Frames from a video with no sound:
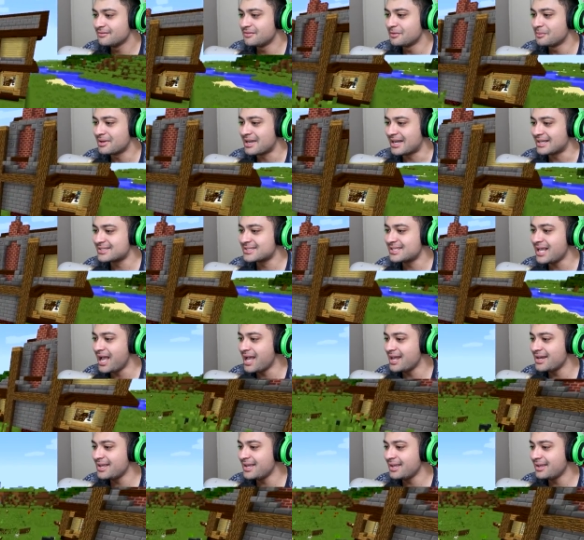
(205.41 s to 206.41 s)
Vamos
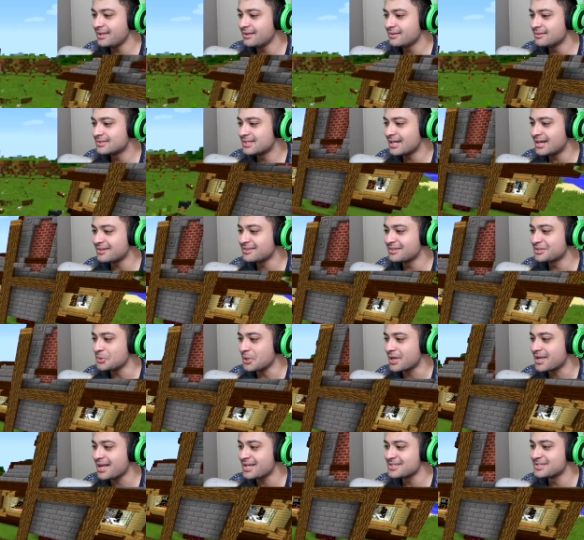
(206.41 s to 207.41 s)
caçar, né? Será que na
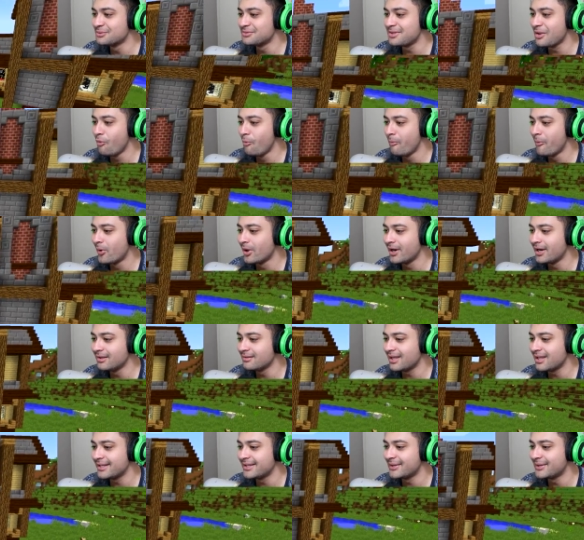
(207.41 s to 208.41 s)
sua casa não tem um
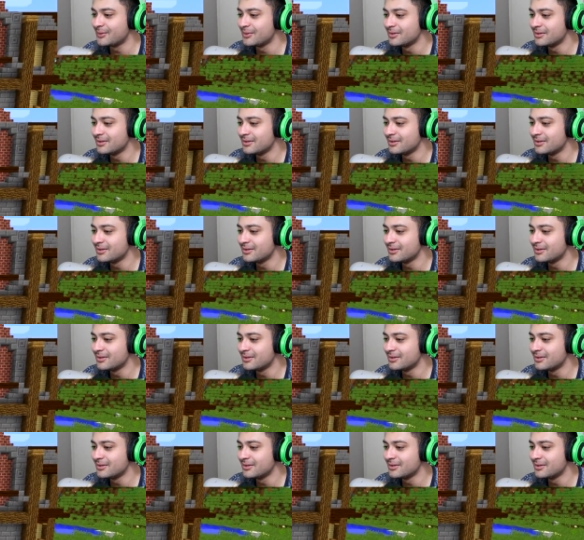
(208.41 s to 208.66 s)
morando lá, não?